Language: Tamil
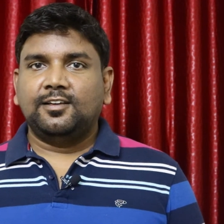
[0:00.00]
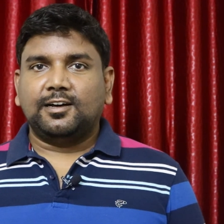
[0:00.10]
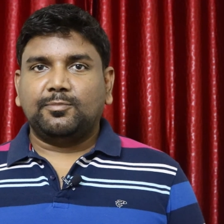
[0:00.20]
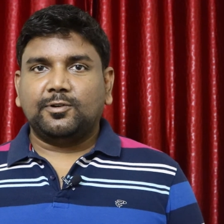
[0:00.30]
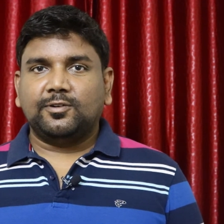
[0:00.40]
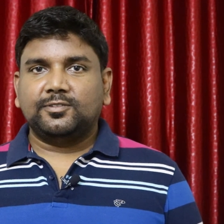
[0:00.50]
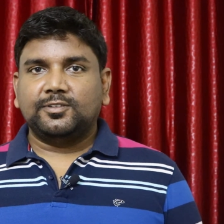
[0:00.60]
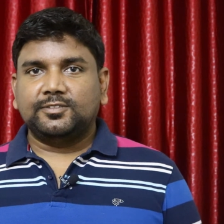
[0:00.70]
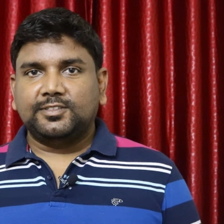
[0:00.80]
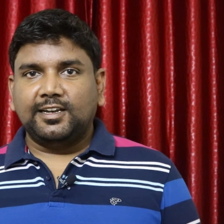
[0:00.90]
அப்புறம்
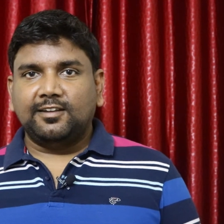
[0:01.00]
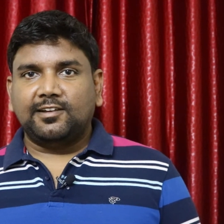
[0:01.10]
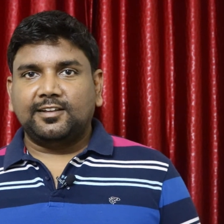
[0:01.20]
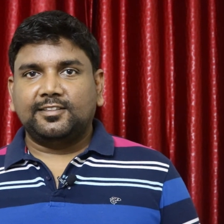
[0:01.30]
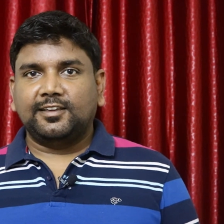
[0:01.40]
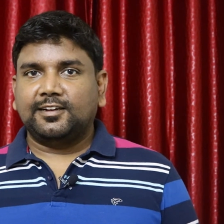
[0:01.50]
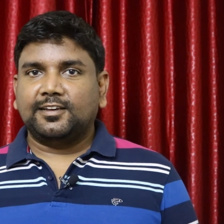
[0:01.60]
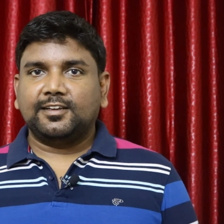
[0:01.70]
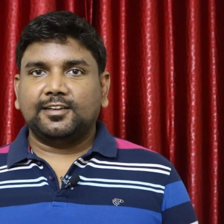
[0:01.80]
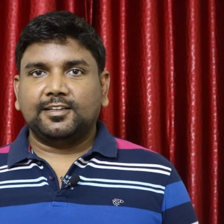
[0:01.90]
ஜெயிலில் வேலை செய்கிற
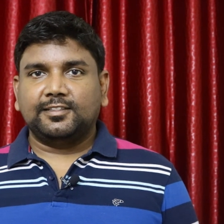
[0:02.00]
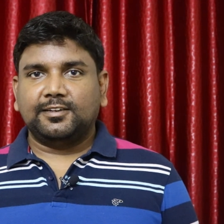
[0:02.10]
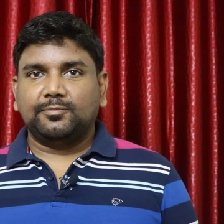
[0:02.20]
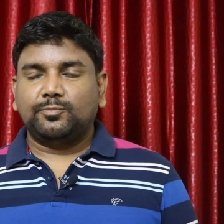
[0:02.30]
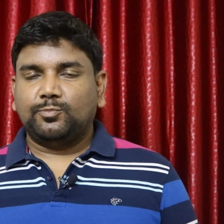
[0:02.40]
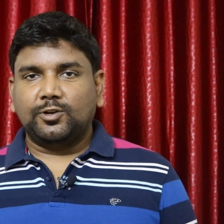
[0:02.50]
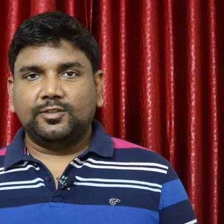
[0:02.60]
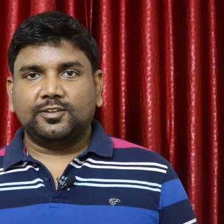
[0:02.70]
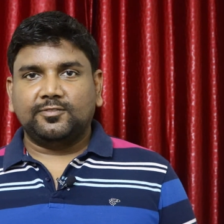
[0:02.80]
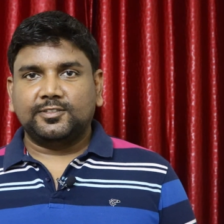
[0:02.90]
அந்த
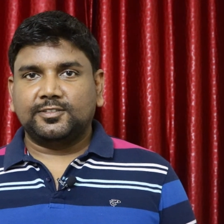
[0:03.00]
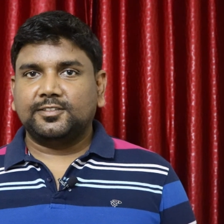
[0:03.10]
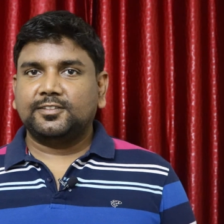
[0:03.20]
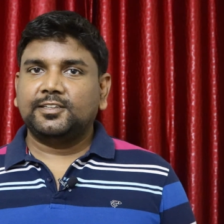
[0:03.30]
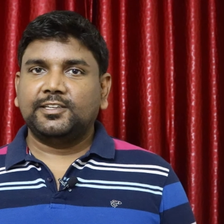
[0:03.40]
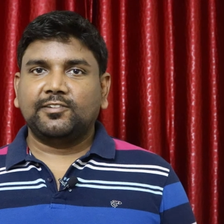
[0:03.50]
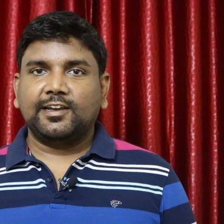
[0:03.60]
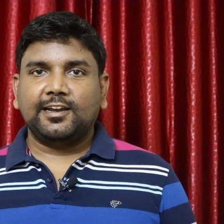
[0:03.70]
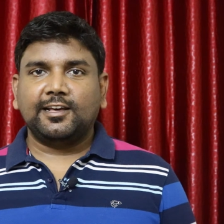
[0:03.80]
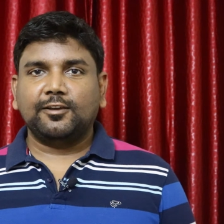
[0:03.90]
போலீஸ் ஆஃபீஸர்ஸ் இவங்க
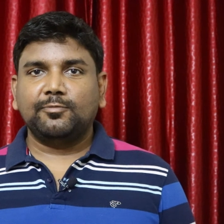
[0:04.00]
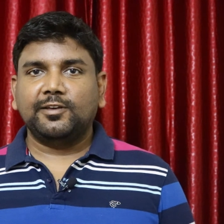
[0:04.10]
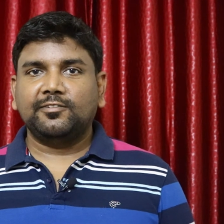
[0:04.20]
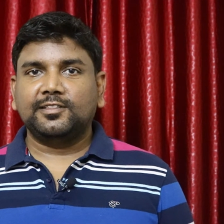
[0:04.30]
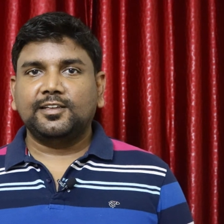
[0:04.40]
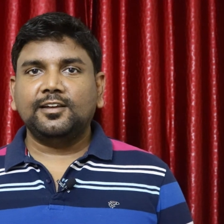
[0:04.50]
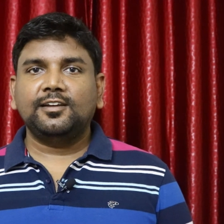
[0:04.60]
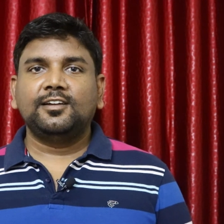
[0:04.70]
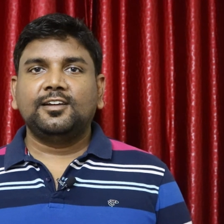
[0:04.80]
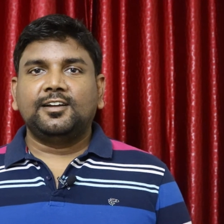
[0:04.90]
எல்லாருக்குமே வந்து
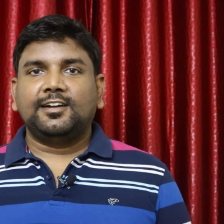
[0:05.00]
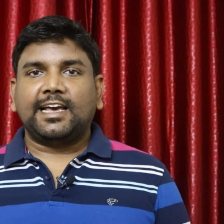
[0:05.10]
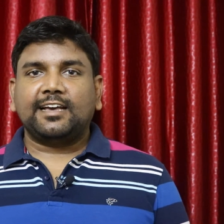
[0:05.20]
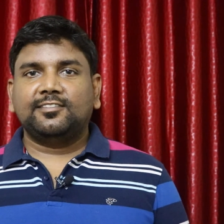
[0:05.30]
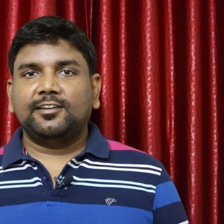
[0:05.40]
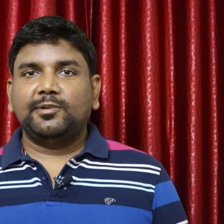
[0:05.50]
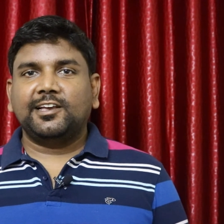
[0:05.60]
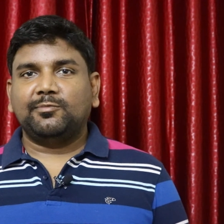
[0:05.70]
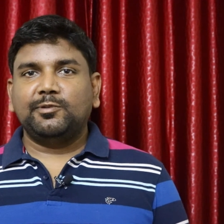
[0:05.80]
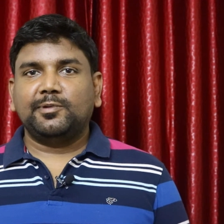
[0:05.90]
டேக்ஸை எப்படி
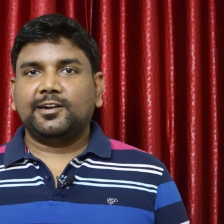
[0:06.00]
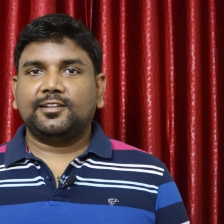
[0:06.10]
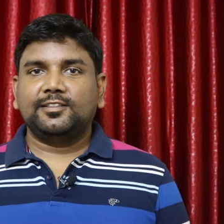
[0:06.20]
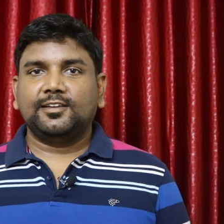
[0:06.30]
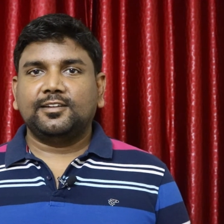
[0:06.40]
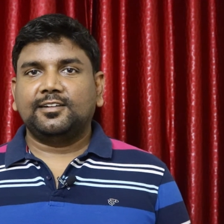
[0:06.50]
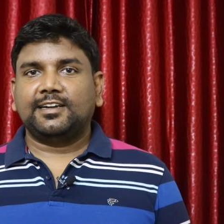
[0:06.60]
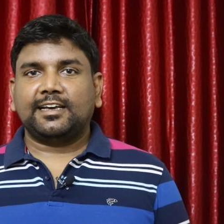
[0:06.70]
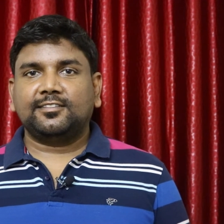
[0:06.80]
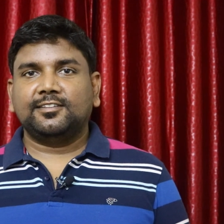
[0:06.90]
கம்மி பண்ணுறது
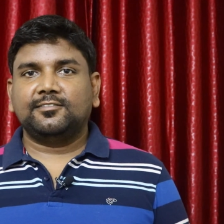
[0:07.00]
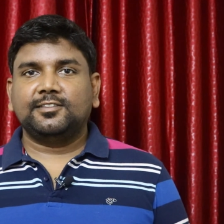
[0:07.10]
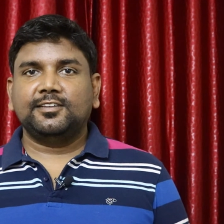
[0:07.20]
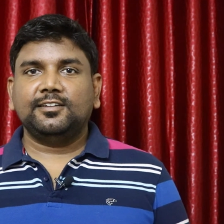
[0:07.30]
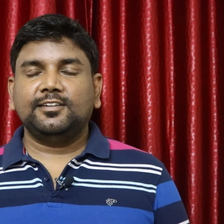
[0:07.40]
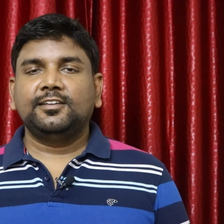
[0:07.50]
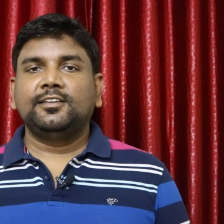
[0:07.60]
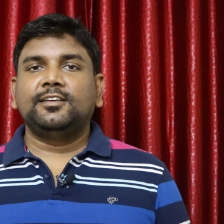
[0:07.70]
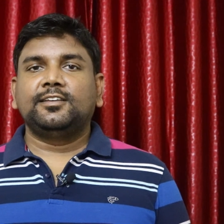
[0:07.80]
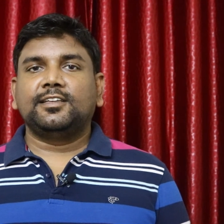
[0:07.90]
டேக்ஸை வந்து
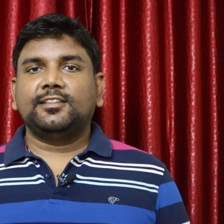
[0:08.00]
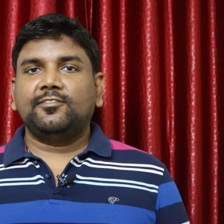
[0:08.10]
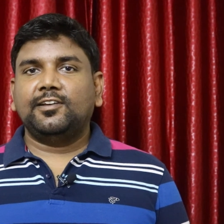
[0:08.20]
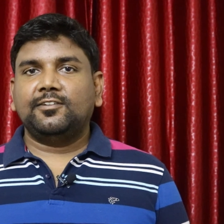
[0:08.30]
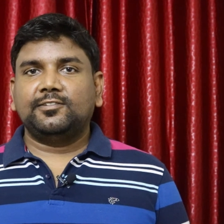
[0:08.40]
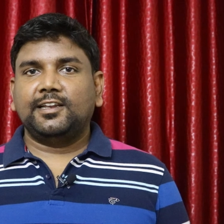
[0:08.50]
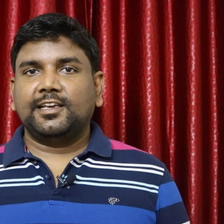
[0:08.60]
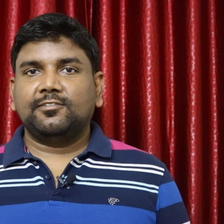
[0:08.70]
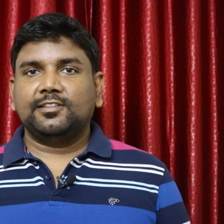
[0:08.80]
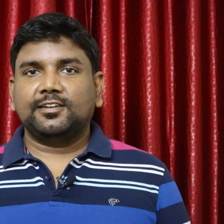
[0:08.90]
என்ன வேல வந்து
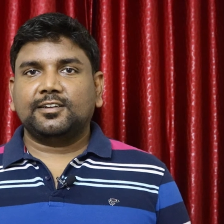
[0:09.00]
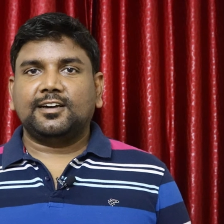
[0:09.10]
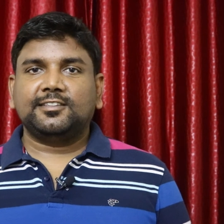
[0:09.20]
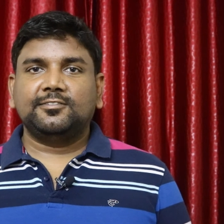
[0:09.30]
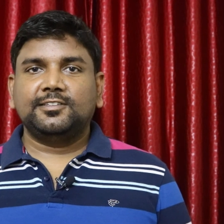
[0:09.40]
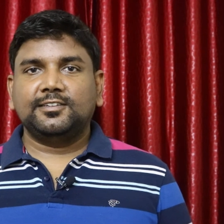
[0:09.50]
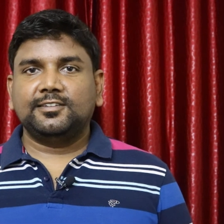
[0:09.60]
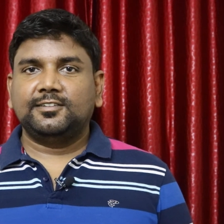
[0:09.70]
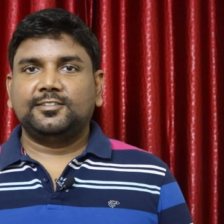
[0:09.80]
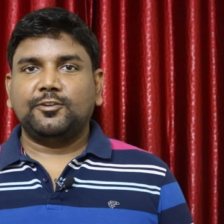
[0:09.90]
நீங்கள் வந்து காசை வந்து
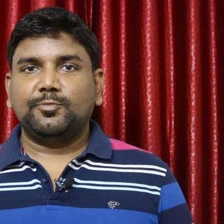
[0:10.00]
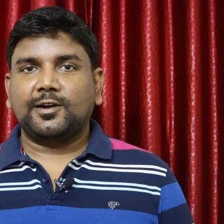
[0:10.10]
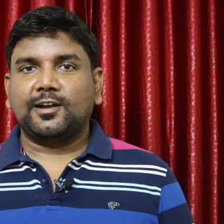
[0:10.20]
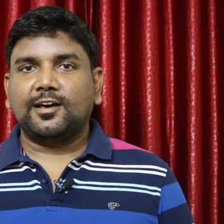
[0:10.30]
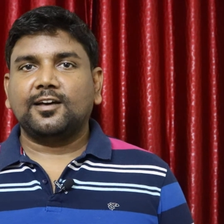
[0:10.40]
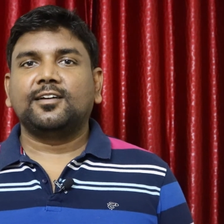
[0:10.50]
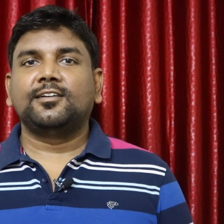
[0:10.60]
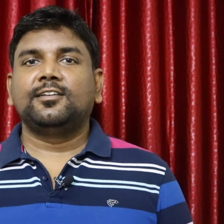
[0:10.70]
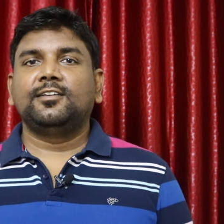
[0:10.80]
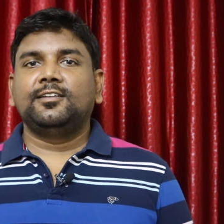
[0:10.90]
சேவ் பண்ணலாம்
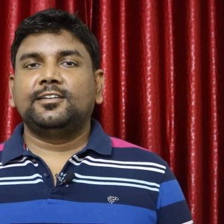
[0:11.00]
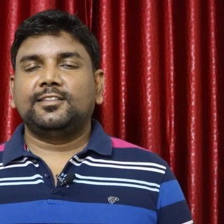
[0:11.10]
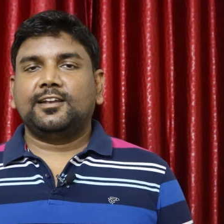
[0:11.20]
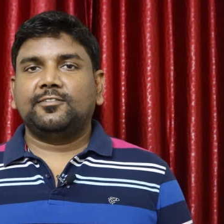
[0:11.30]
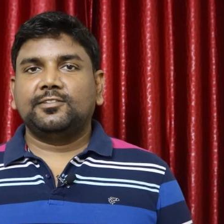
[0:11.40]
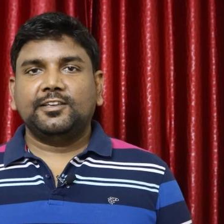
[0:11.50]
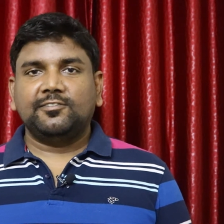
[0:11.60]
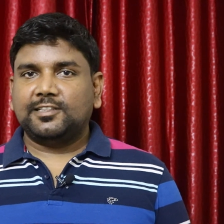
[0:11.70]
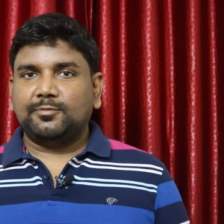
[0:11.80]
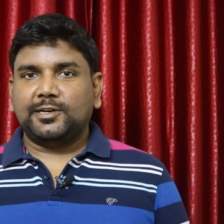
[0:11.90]
இதெல்லாம் வந்து
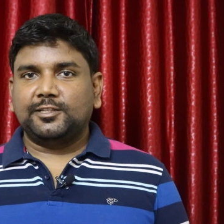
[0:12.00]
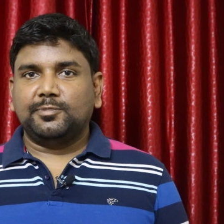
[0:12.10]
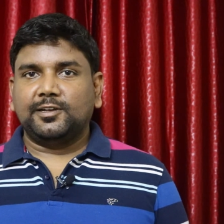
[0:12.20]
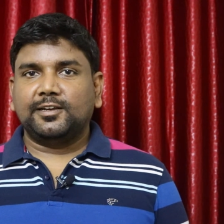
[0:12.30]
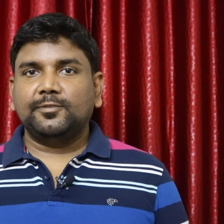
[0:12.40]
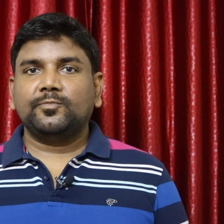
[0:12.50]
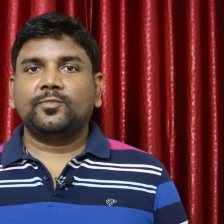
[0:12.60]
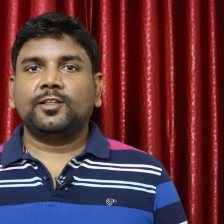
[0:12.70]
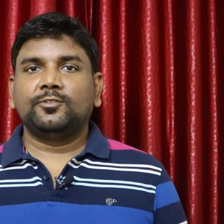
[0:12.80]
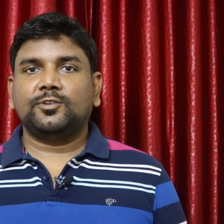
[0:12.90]
இவர் தான் பார்த்துப்பார்
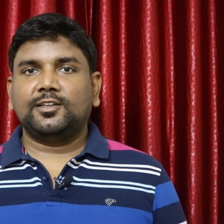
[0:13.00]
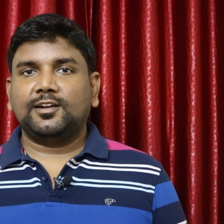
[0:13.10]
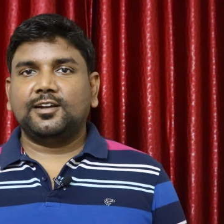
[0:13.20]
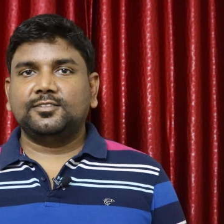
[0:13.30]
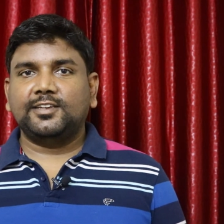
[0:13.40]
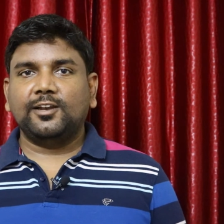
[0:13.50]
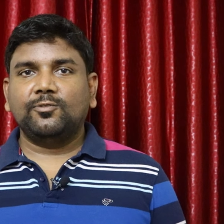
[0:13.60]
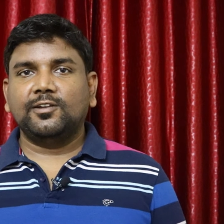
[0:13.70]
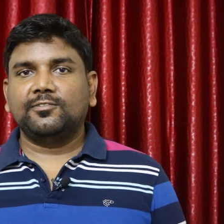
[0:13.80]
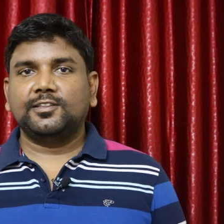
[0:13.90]
ஸோ அதனால்
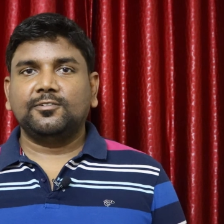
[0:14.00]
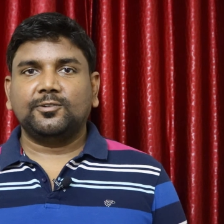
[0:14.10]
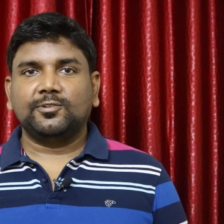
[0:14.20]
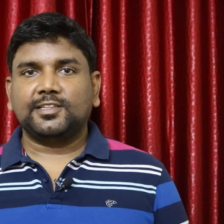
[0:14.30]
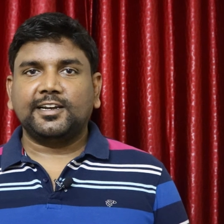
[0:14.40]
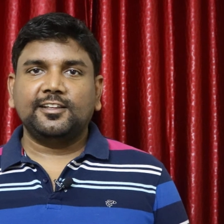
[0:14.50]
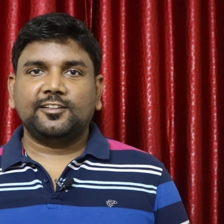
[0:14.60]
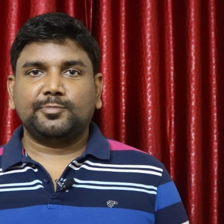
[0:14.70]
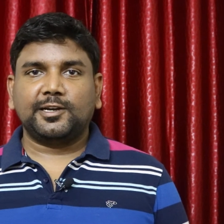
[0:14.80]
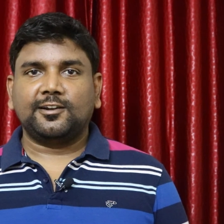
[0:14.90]
ஜெயிலுக்குள்ளே வந்து இவருக்கு ஒரு தனி
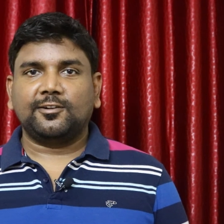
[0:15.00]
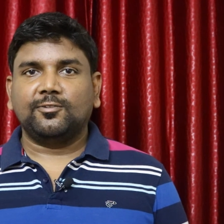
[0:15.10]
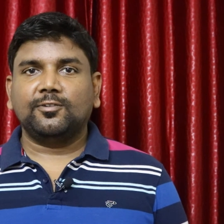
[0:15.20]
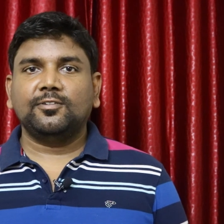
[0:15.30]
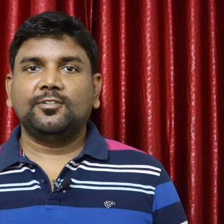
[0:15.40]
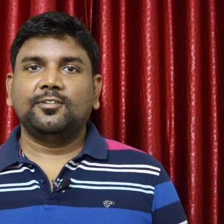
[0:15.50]
ரெஸ்பெக்ட் இருக்கும்